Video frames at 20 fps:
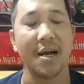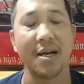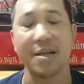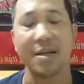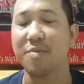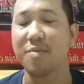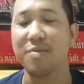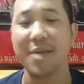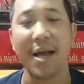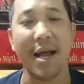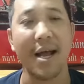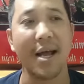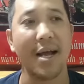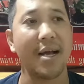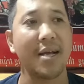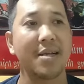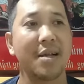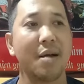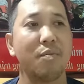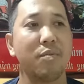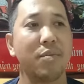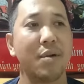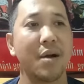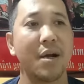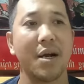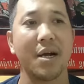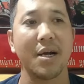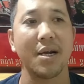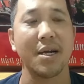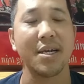chúng ta trong
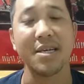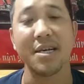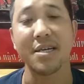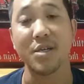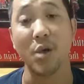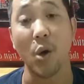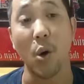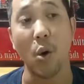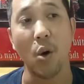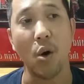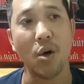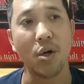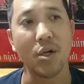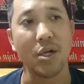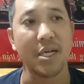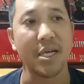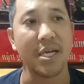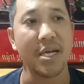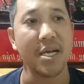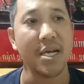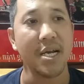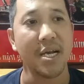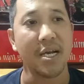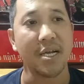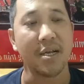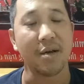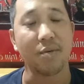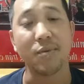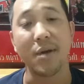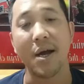khi sổ thì
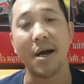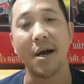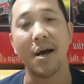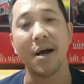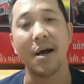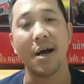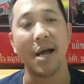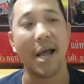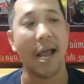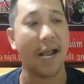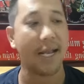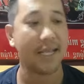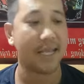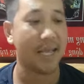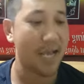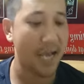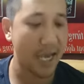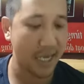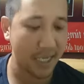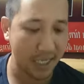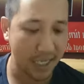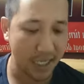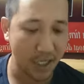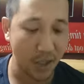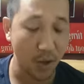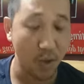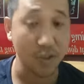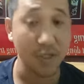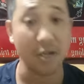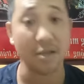chúng ta hạn chế ăn những cái
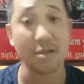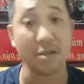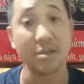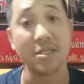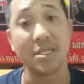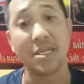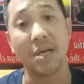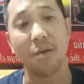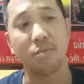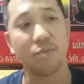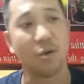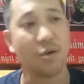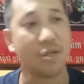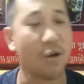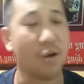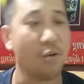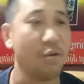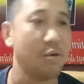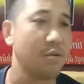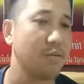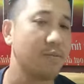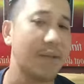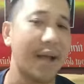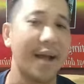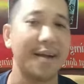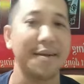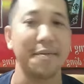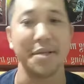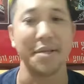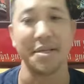đồ sao tươi sống thôi, xấu chúng ta
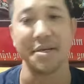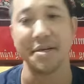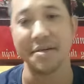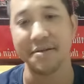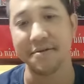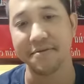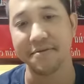ăn là bình thường.